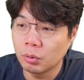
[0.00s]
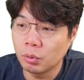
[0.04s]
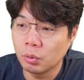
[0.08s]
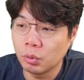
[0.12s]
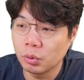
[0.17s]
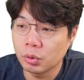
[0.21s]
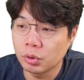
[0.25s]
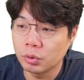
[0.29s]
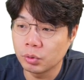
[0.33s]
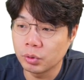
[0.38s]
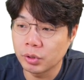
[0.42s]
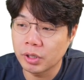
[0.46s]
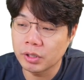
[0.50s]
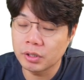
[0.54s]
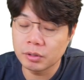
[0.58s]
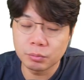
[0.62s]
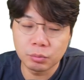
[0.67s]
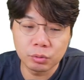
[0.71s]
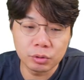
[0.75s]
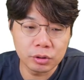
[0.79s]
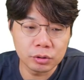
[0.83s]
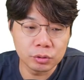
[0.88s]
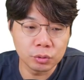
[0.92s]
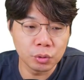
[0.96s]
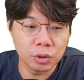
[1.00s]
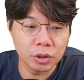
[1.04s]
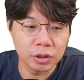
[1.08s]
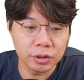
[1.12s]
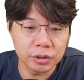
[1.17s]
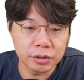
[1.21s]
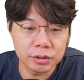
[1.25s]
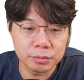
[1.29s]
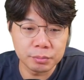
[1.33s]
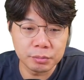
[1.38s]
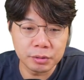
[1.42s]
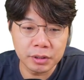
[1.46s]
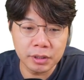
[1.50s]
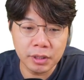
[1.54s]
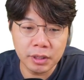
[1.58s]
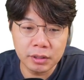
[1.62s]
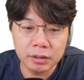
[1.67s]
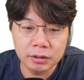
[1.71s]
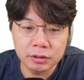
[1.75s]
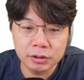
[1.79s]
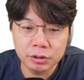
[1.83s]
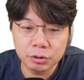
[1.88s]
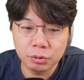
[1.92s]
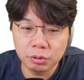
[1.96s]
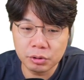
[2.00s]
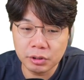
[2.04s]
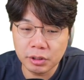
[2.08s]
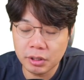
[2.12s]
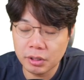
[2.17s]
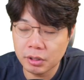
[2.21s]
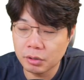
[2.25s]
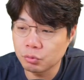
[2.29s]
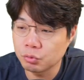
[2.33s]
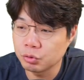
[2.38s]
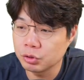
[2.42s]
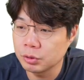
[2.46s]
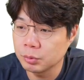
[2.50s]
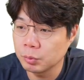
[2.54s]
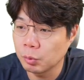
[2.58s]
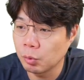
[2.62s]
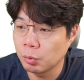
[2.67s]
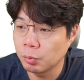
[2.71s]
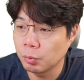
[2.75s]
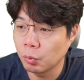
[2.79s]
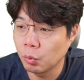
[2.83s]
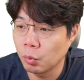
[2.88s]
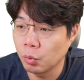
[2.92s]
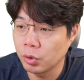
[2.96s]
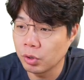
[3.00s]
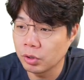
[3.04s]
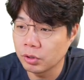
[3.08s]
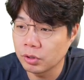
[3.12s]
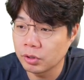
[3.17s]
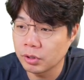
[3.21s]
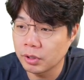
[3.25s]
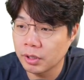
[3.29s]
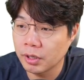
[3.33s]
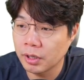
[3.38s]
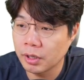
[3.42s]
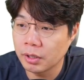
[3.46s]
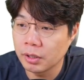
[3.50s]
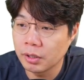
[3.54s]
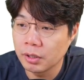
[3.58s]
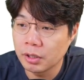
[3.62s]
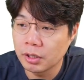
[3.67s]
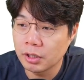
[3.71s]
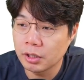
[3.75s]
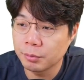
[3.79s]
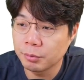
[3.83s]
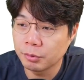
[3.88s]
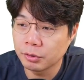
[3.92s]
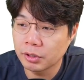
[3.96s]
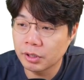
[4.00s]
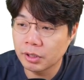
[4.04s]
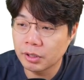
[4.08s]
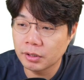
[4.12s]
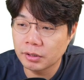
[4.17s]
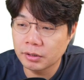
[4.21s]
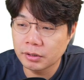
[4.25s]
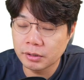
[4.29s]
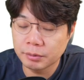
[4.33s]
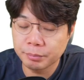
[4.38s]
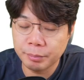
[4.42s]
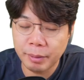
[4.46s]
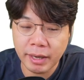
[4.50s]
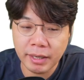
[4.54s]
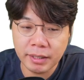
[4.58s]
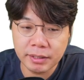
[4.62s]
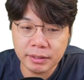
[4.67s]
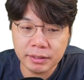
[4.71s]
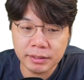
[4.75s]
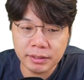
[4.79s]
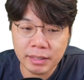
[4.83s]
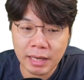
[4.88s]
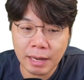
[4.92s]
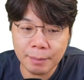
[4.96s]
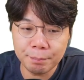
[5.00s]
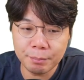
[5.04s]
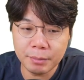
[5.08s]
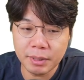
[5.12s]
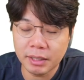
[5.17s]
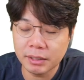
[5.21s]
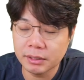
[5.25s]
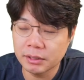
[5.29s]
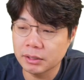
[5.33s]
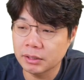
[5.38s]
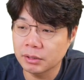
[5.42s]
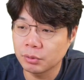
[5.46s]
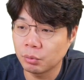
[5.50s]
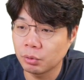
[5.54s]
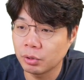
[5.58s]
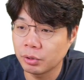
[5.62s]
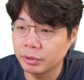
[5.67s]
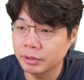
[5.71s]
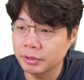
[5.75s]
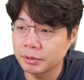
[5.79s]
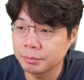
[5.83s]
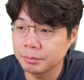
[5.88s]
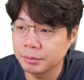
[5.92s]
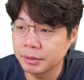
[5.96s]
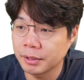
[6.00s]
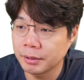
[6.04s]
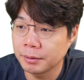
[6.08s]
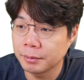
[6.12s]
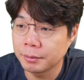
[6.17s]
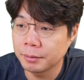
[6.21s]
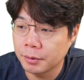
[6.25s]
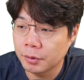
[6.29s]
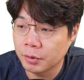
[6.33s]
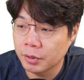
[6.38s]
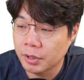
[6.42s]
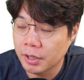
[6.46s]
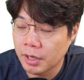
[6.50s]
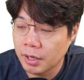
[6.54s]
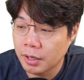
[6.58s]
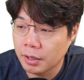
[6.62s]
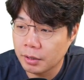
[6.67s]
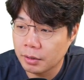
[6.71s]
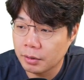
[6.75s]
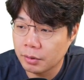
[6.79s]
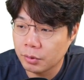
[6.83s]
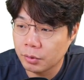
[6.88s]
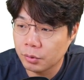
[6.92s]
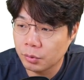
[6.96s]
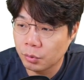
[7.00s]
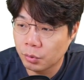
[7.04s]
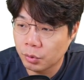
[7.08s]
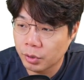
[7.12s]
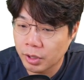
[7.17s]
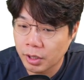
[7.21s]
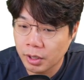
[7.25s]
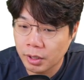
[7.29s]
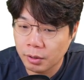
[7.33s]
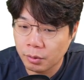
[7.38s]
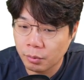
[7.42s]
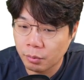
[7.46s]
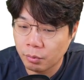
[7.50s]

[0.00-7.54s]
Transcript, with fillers: 오, 이거 예상보다 좋게 나왔습니다. 칠월달에 구십오였는데 이번 달에는 백삼까지 올라왔습니다. 여기에 이렇게